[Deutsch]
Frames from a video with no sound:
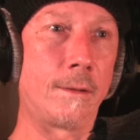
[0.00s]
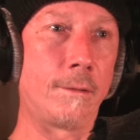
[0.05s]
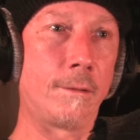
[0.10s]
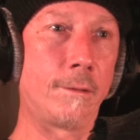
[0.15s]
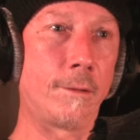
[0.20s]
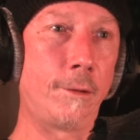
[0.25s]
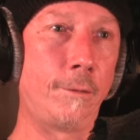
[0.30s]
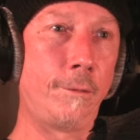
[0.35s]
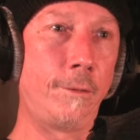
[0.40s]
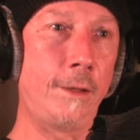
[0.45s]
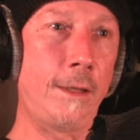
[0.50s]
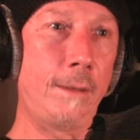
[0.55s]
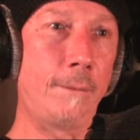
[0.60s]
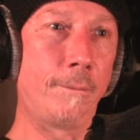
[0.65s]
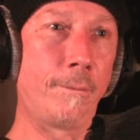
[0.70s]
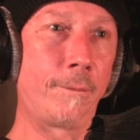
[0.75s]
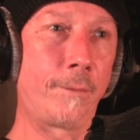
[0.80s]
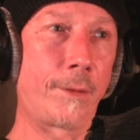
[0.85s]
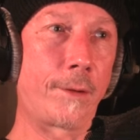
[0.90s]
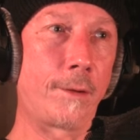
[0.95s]
Von
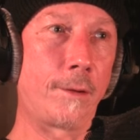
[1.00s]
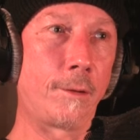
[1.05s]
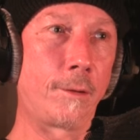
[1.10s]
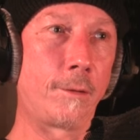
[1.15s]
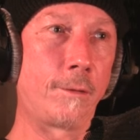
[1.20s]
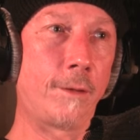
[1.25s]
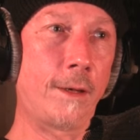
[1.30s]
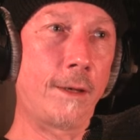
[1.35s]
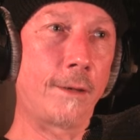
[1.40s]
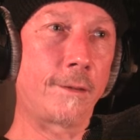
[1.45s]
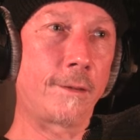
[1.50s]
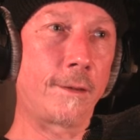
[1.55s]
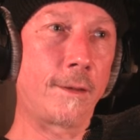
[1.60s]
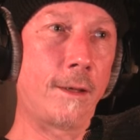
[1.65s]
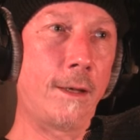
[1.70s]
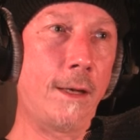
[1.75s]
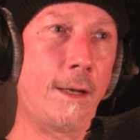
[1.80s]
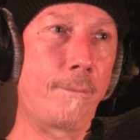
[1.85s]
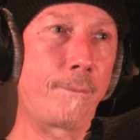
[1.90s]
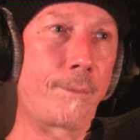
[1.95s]
wem? Und was?
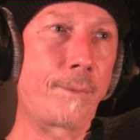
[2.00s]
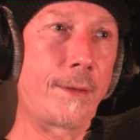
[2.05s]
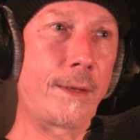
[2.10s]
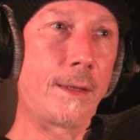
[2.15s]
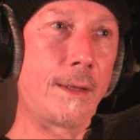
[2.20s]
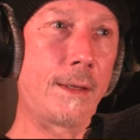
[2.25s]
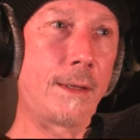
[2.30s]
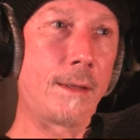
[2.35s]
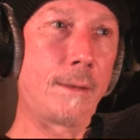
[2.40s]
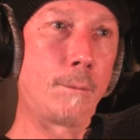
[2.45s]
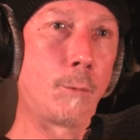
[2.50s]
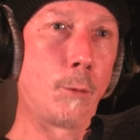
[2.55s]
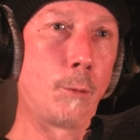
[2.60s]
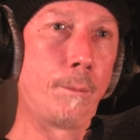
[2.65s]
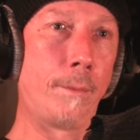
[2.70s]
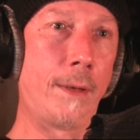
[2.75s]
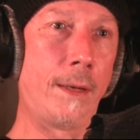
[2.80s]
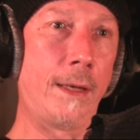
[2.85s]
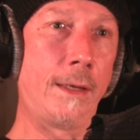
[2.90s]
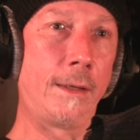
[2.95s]
Äh,
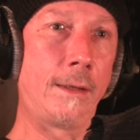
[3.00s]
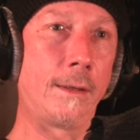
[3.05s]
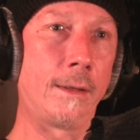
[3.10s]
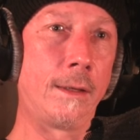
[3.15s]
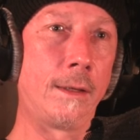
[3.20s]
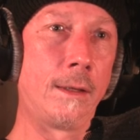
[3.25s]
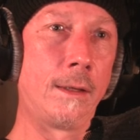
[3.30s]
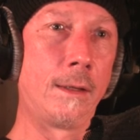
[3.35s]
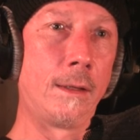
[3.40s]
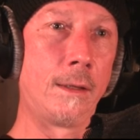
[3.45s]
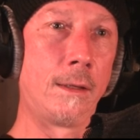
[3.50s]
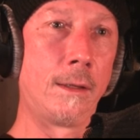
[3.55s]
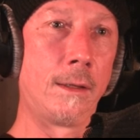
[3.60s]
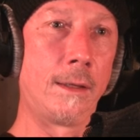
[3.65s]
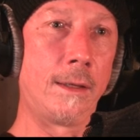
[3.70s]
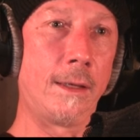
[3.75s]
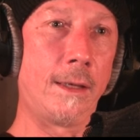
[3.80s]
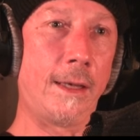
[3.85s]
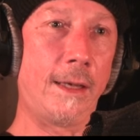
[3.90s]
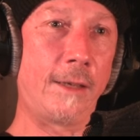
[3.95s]
Moment.
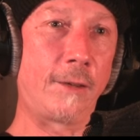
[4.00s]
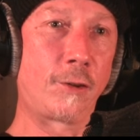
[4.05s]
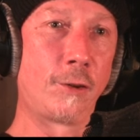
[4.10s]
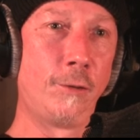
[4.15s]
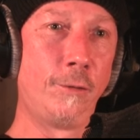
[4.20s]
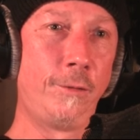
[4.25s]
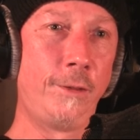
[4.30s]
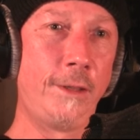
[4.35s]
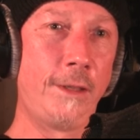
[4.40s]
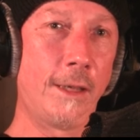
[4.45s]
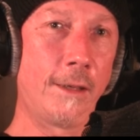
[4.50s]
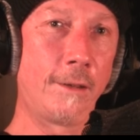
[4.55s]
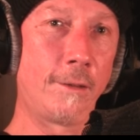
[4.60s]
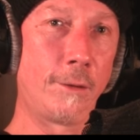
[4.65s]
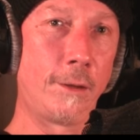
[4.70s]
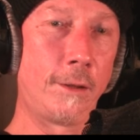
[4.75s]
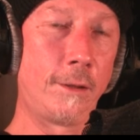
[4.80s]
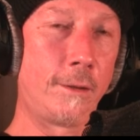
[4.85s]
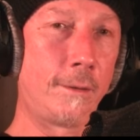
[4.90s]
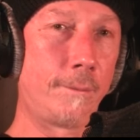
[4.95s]
Äh, schon wieder so
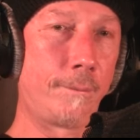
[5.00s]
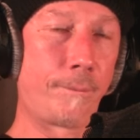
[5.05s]
eine...